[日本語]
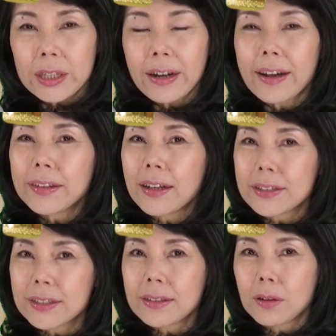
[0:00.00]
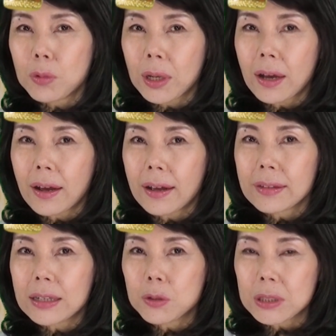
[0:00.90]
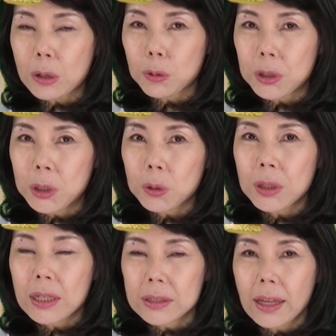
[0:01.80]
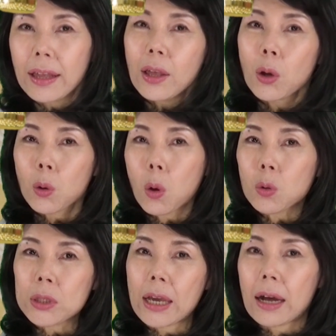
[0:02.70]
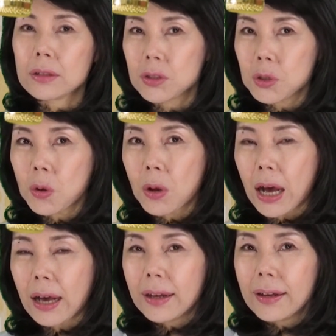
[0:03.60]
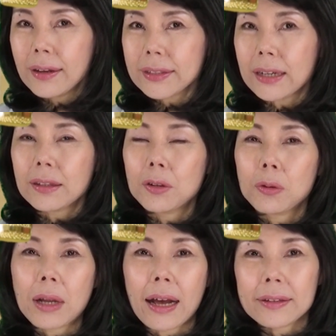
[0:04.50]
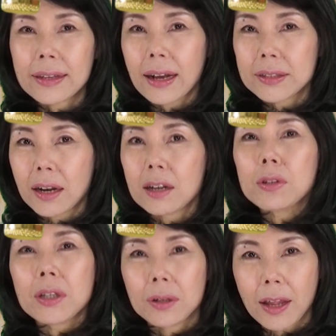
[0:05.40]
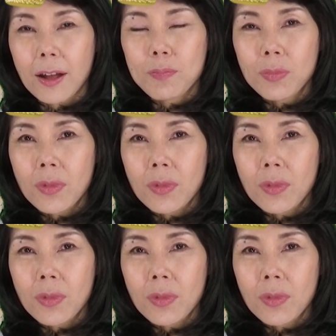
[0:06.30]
なんか新しい天皇陛下が誕生したことによってですね国威発揚がされてるような気がしてなりませんね。